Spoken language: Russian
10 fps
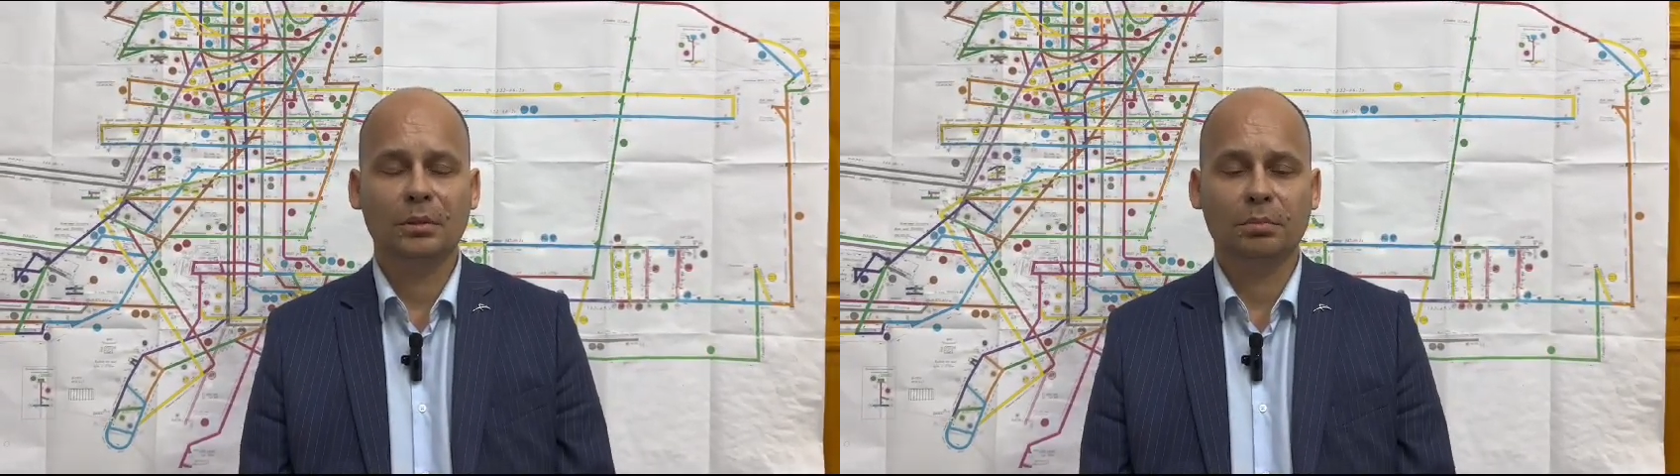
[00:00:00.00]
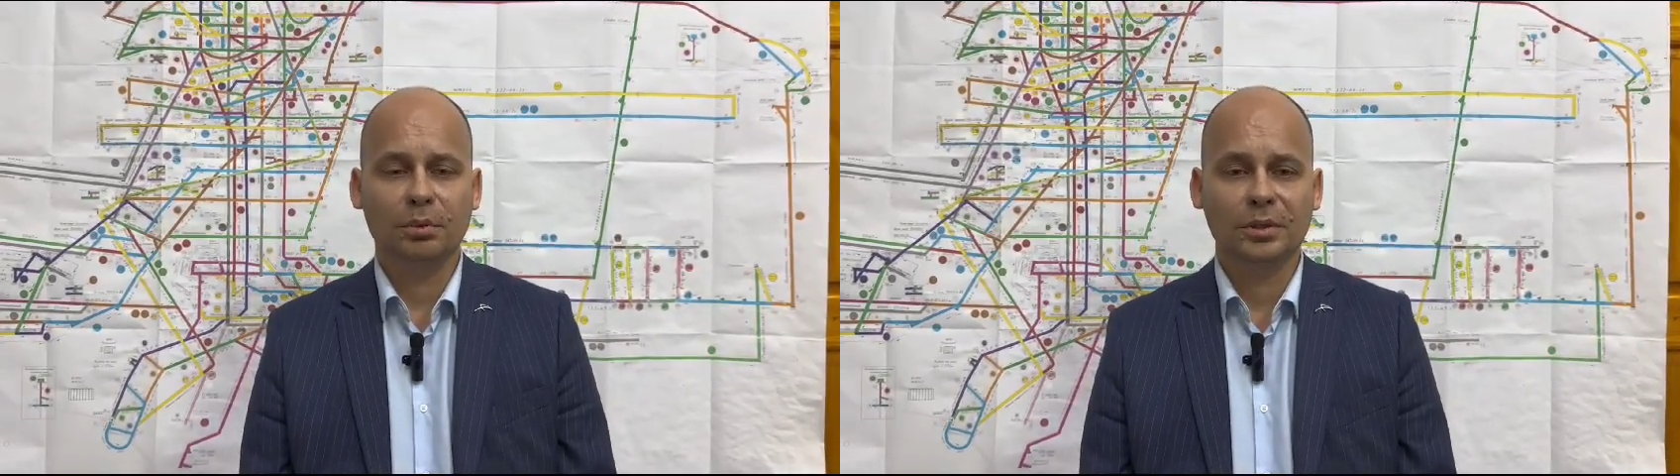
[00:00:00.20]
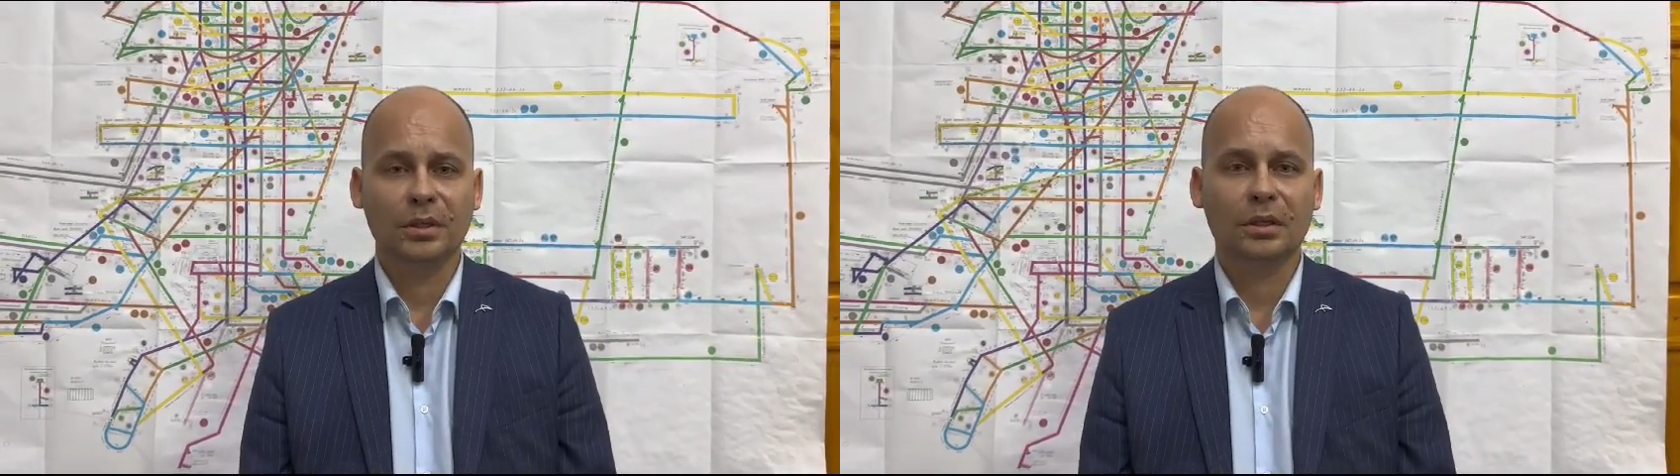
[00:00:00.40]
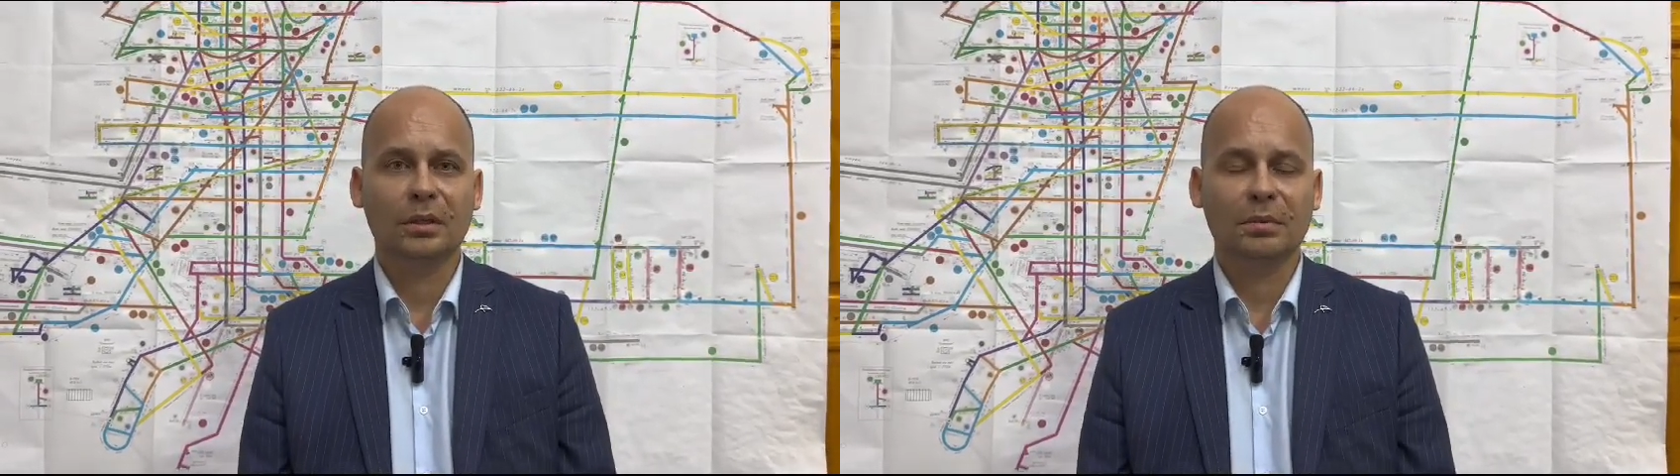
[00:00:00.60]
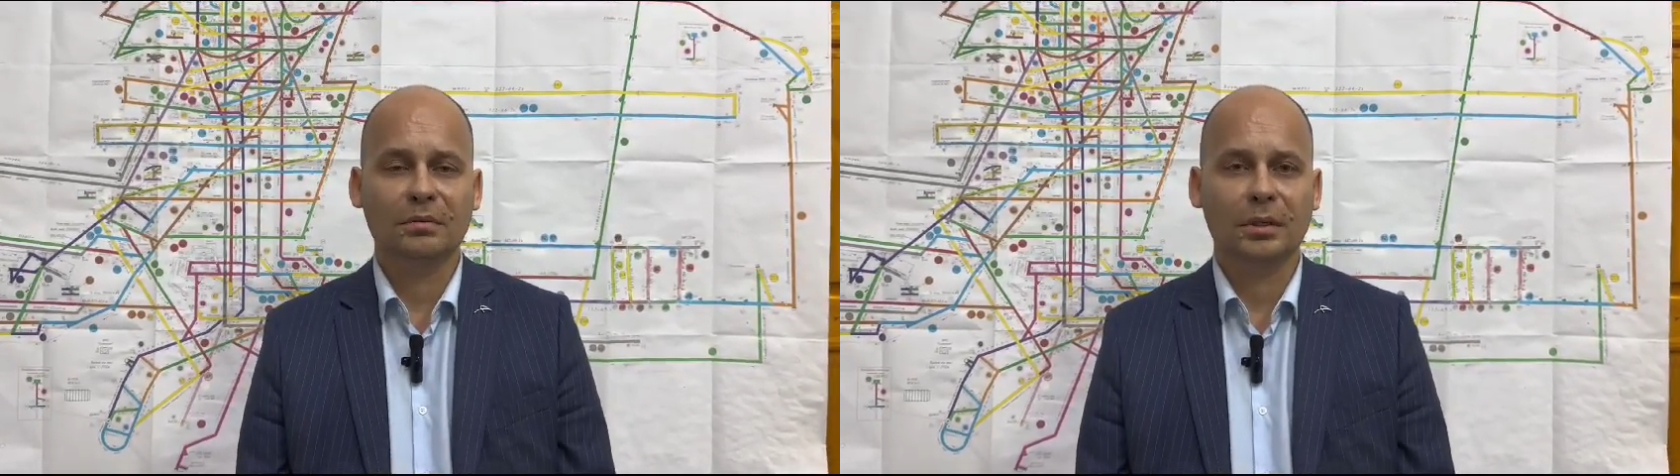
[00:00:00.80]
поднято
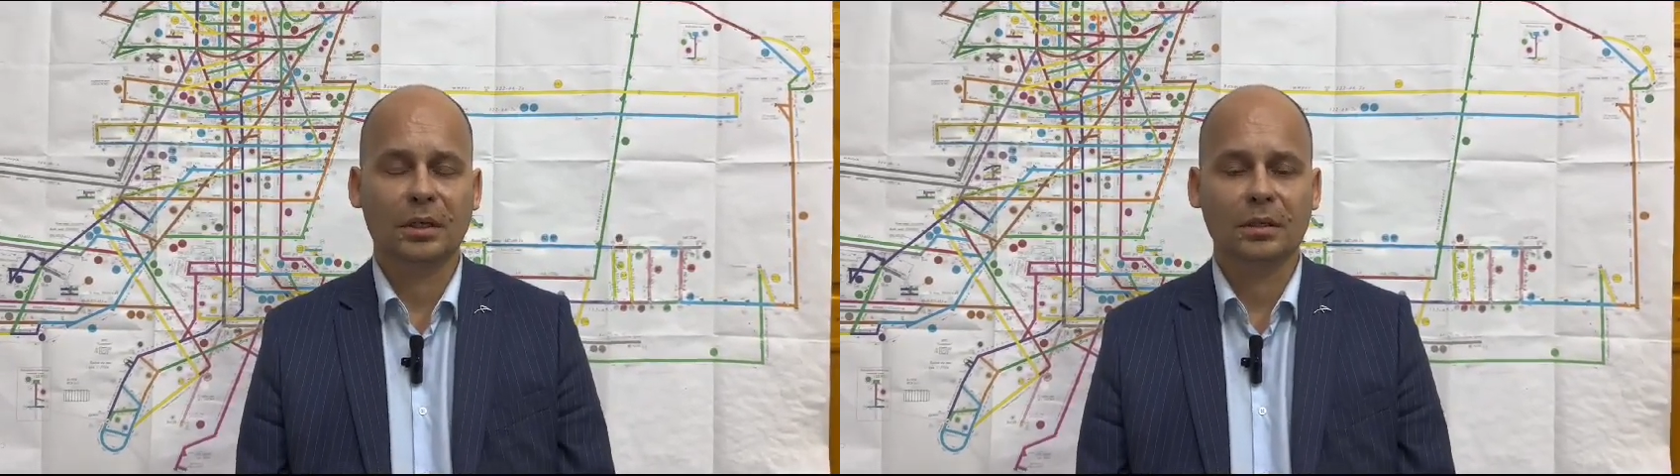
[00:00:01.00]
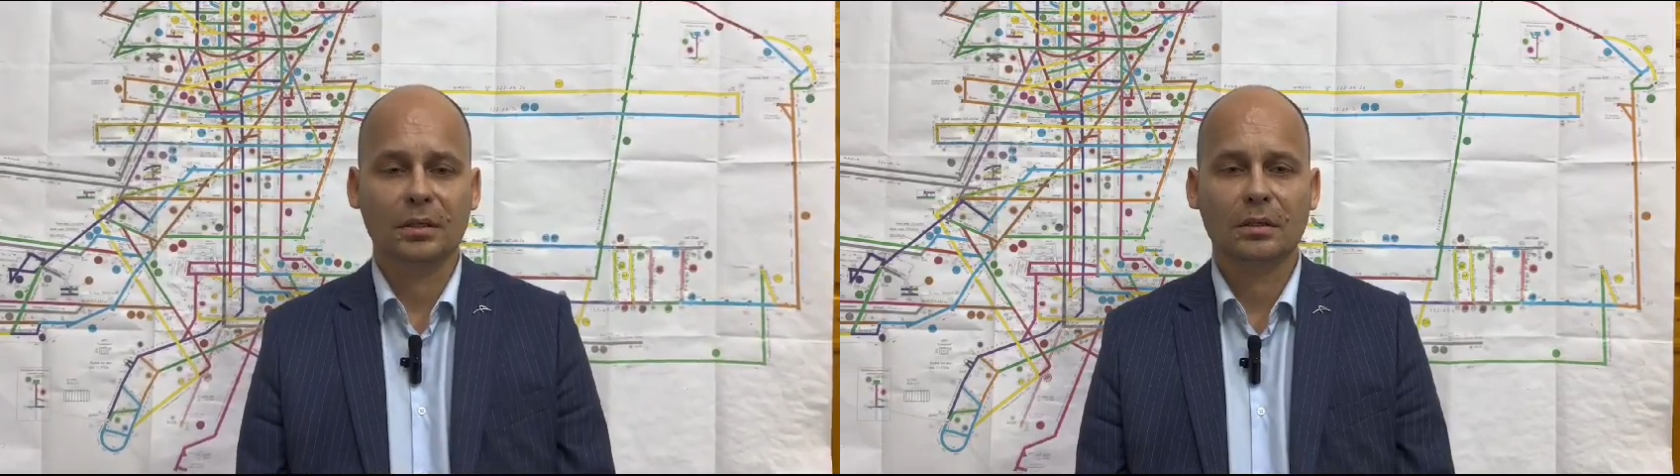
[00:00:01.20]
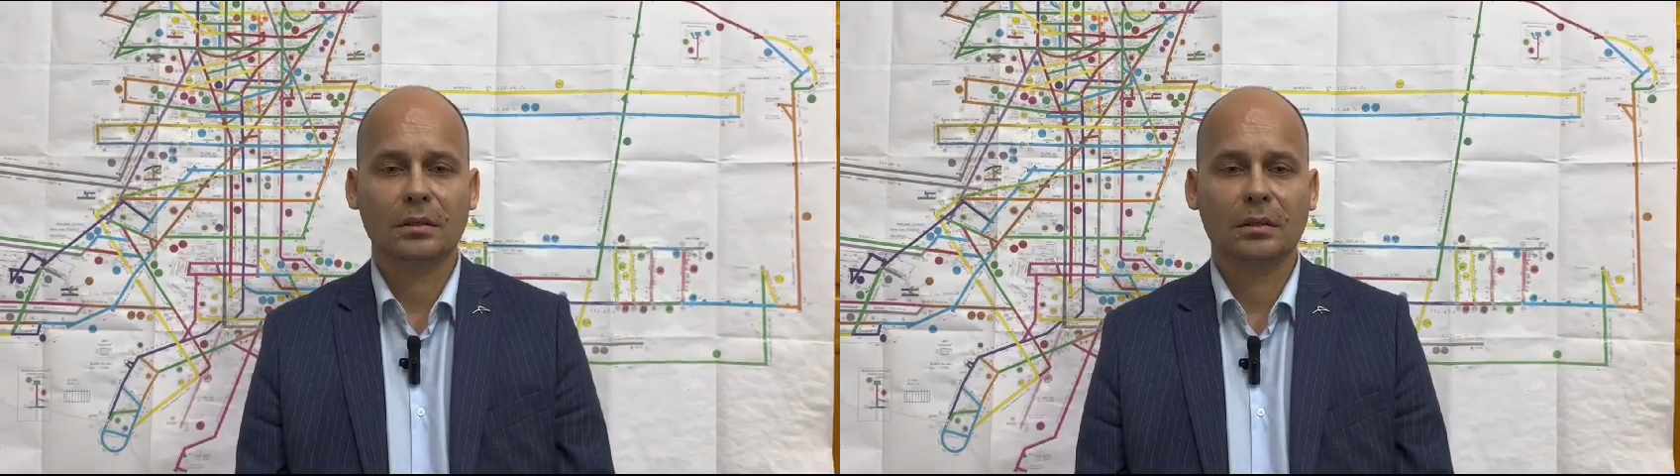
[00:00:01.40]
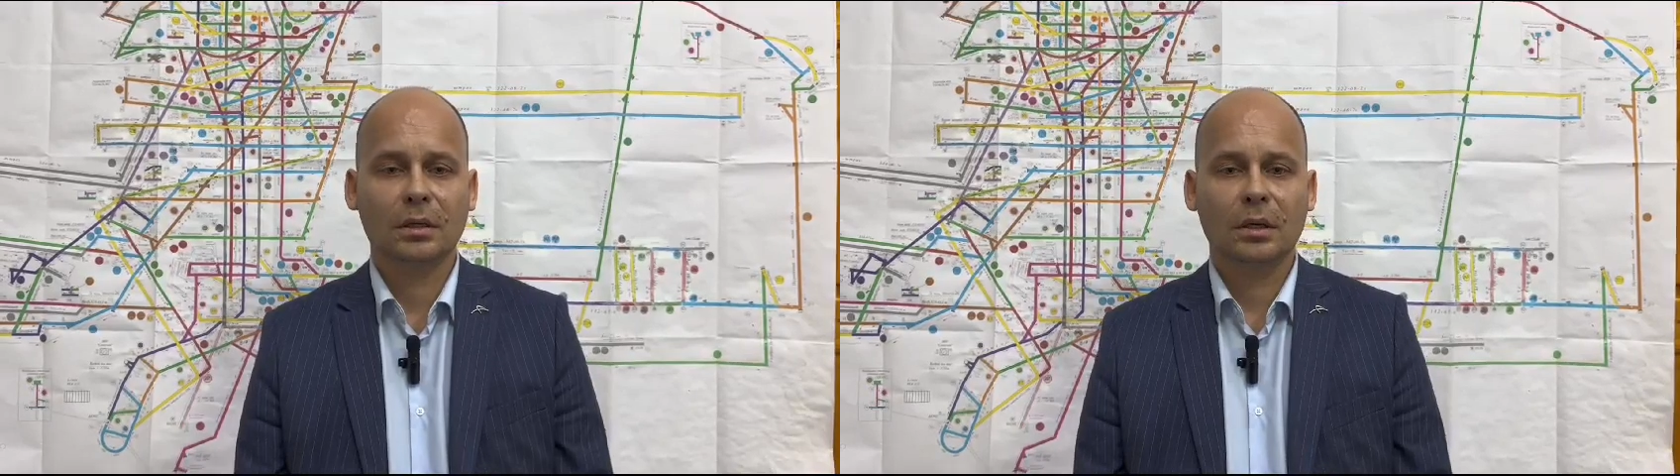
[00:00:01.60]
на поверхность.